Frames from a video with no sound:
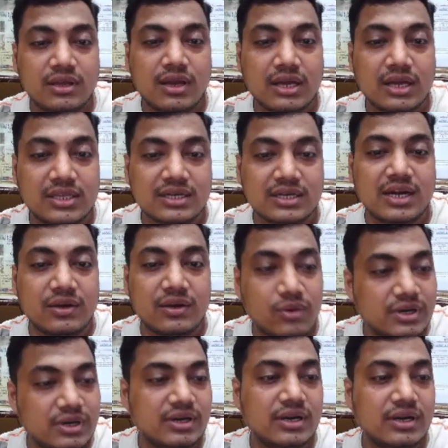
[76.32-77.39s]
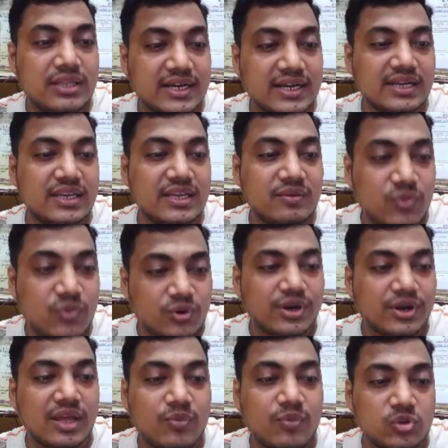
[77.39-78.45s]
আধার কার্ড হোল্ডারটা দেখে নিন
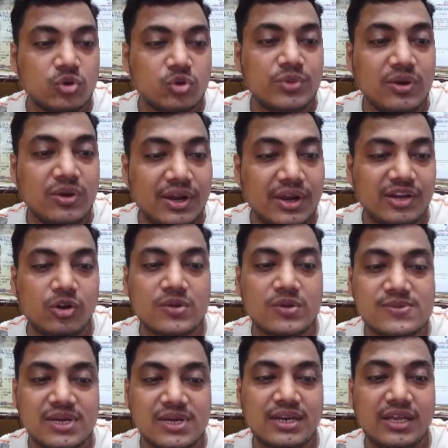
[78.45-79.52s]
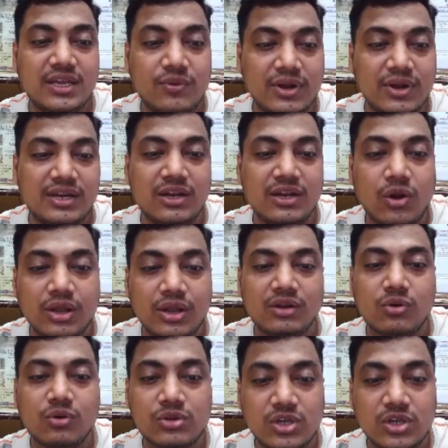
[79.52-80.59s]
প্রক্রিয়া প্রথম ইউআইডি ওয়েবসাইটে ইউআইডি লগ
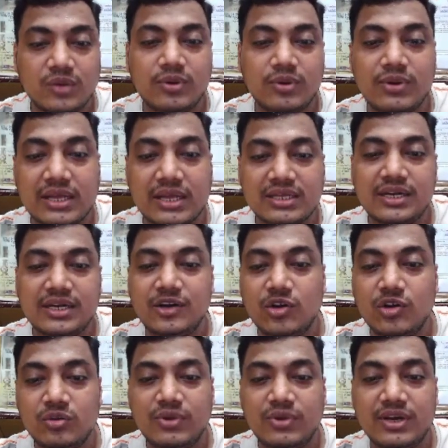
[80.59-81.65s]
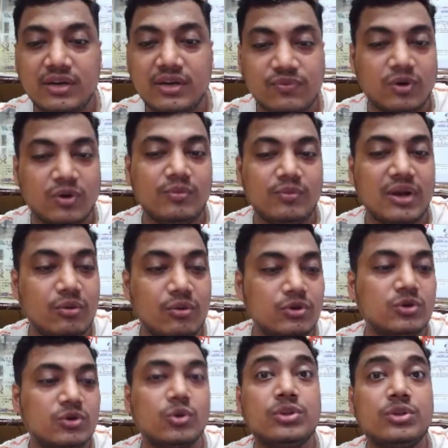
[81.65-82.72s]
করতে হবে এবং আধার এনরোলমেন্টের ফর্ম ডাউনলোড
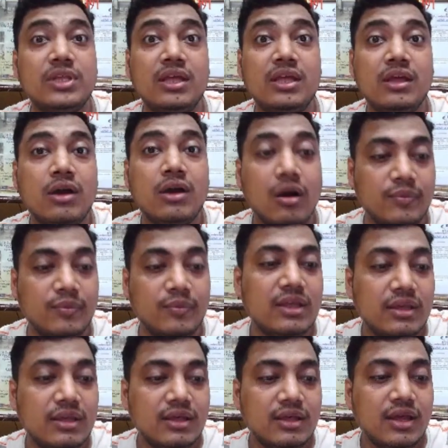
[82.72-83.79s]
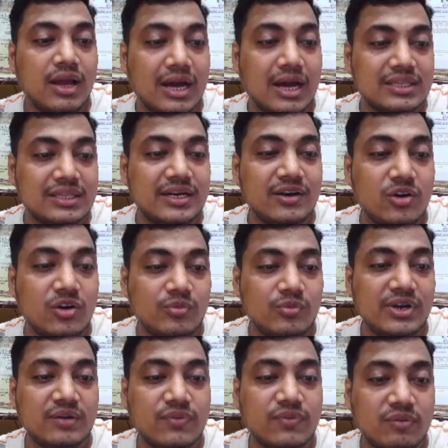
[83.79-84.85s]
করতে হবে আধার
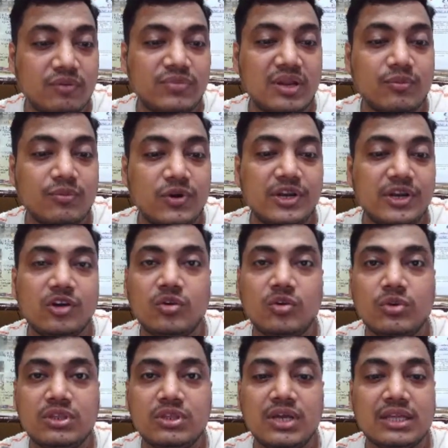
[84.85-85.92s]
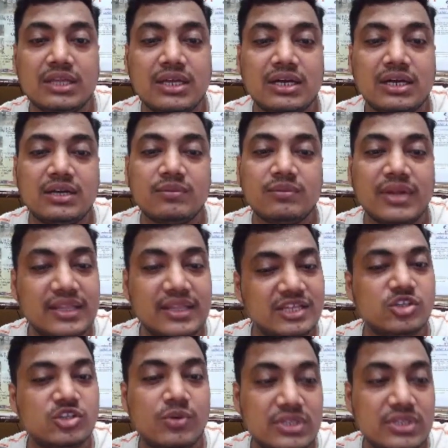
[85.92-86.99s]
এনরোলমেন্টের ফর্ম ফিল আপ করে নিকটবর্তী আধার কেন্দ্রে
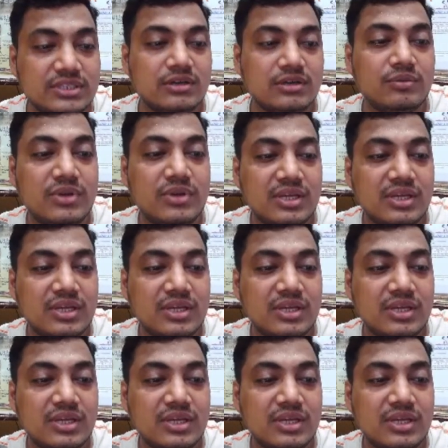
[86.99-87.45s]
জমা দিতে হবে